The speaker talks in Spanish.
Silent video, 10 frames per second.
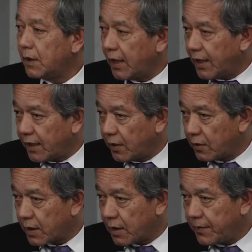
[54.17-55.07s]
el
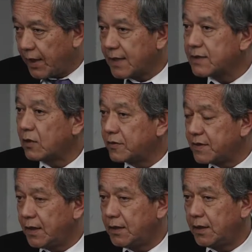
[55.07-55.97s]
ingeniero Ramírez,
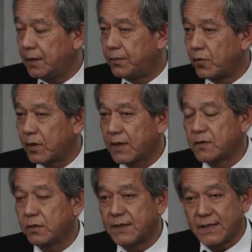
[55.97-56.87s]
ausente por
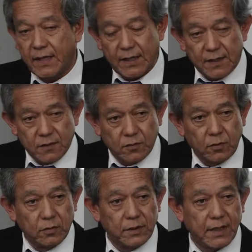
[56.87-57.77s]
razones ajenas a su
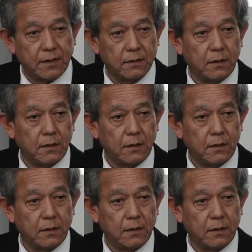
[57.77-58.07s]
voluntad,